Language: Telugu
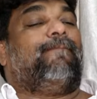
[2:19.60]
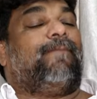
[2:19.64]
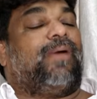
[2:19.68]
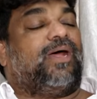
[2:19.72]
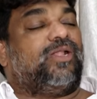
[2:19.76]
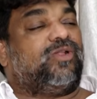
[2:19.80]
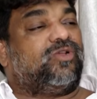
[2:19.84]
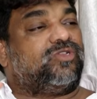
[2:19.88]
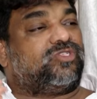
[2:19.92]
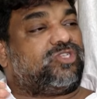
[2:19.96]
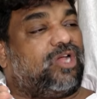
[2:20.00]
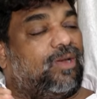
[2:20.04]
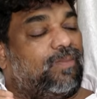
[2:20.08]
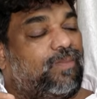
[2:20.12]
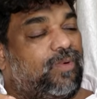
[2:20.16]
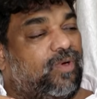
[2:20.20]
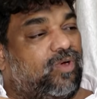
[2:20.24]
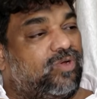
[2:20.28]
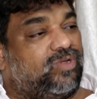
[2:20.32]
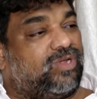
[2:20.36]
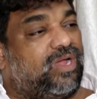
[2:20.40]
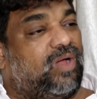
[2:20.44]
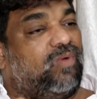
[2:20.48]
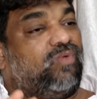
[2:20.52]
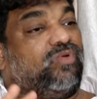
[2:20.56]
మనం
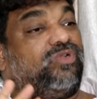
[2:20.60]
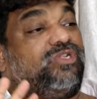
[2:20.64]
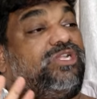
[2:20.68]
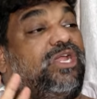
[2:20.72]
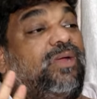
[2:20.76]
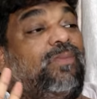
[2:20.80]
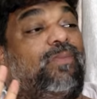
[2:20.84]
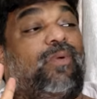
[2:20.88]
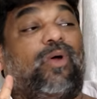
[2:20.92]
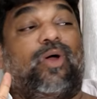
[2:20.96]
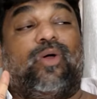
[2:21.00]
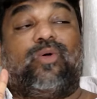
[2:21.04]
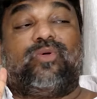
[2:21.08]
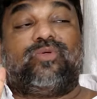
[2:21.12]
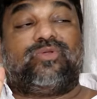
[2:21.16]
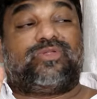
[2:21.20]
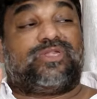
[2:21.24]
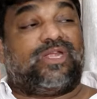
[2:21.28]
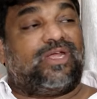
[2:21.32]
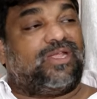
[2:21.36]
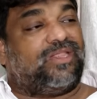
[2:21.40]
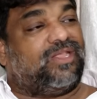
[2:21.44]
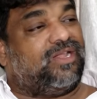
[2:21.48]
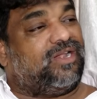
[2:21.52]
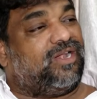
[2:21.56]
సపోర్ట్గా ఉంటే
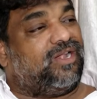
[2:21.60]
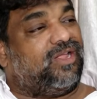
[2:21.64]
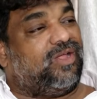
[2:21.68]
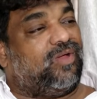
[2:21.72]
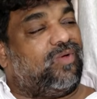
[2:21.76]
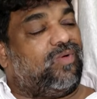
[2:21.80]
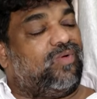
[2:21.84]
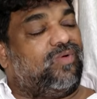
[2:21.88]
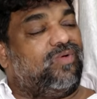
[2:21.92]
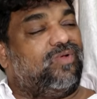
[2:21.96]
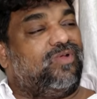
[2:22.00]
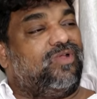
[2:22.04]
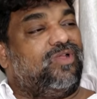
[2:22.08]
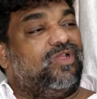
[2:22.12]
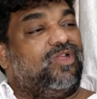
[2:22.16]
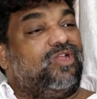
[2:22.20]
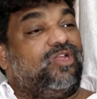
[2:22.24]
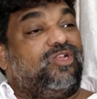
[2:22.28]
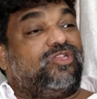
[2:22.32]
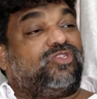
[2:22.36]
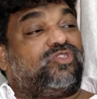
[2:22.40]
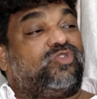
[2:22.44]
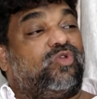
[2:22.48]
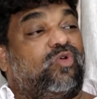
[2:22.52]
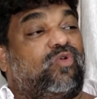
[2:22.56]
బాగుంటుంది అని అడిగాం
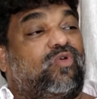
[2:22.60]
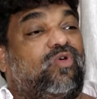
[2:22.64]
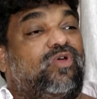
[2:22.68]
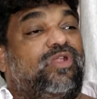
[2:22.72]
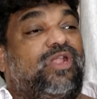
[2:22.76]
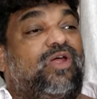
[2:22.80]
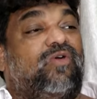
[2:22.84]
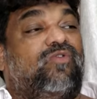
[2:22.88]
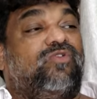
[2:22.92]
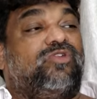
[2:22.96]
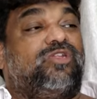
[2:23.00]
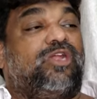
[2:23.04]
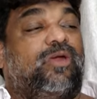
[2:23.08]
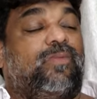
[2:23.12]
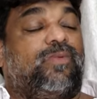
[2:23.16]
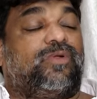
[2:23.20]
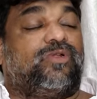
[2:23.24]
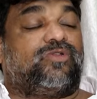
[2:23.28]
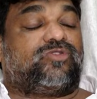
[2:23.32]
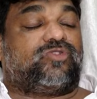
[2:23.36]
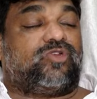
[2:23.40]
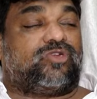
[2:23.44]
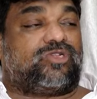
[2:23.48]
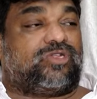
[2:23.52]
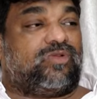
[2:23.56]
సుఖంలో
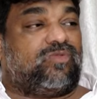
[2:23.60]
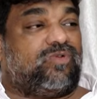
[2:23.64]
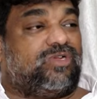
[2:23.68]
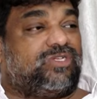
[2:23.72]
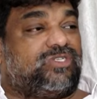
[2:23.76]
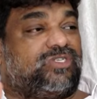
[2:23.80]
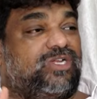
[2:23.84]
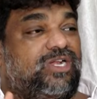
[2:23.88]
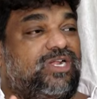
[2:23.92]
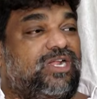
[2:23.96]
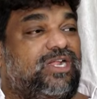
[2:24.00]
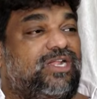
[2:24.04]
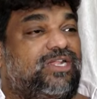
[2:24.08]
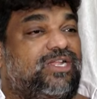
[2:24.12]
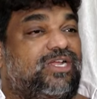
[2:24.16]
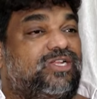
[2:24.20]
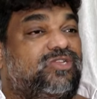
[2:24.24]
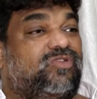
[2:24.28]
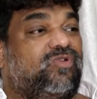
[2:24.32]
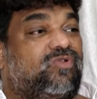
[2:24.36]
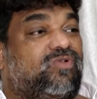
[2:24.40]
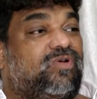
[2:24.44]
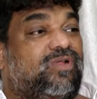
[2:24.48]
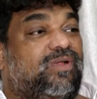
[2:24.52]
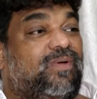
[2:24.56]
ఉండేటప్పుడు చుట్టం వస్తాడంట
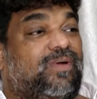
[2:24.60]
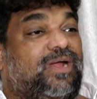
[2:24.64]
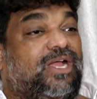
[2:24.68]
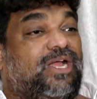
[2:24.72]
సుఖంలో